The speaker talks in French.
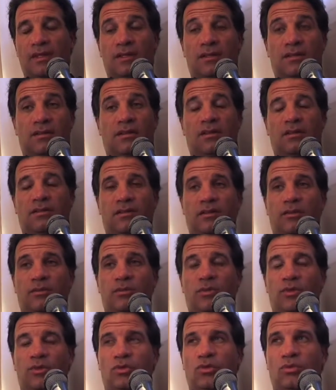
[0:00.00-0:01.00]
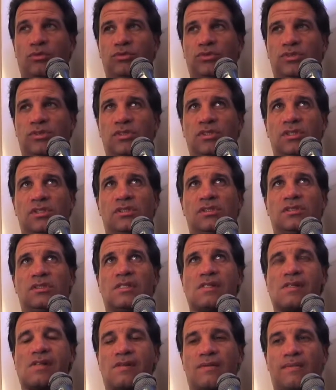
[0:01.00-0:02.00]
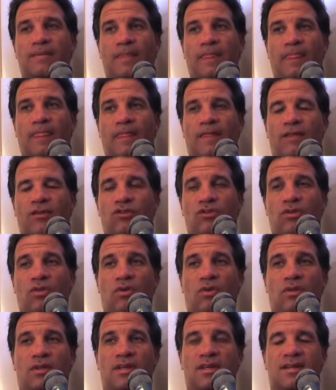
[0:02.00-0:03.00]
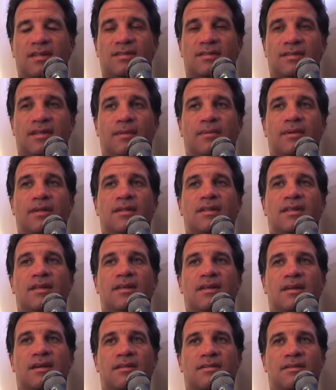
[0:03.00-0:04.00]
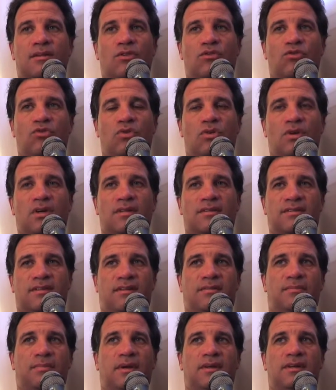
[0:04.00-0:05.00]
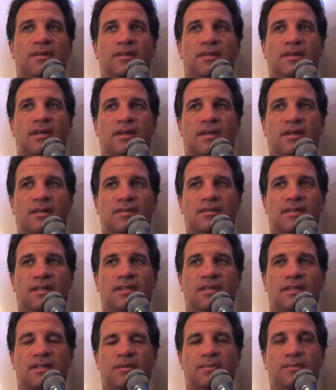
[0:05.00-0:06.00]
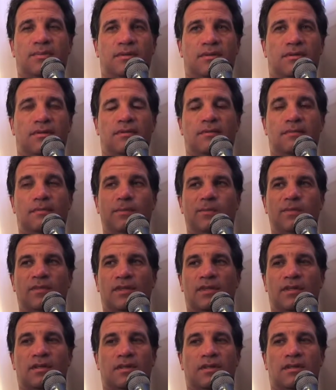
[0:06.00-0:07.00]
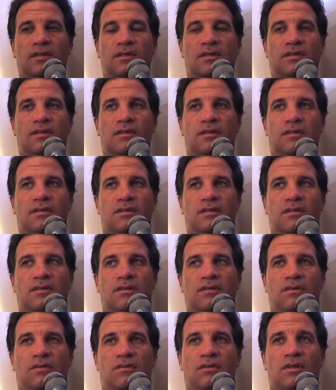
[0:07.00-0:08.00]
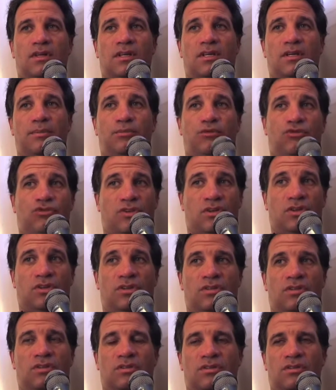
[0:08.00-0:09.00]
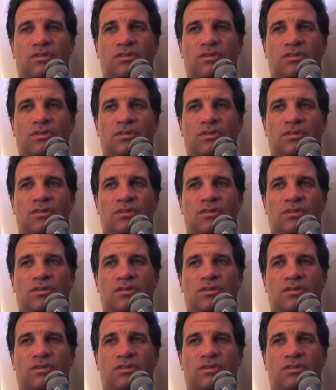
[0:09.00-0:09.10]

Essentiellement, comme je dis, euh, je donnais stabilité à cette joueur, à cette pays, à cette équipe. Euh, une équipe jeune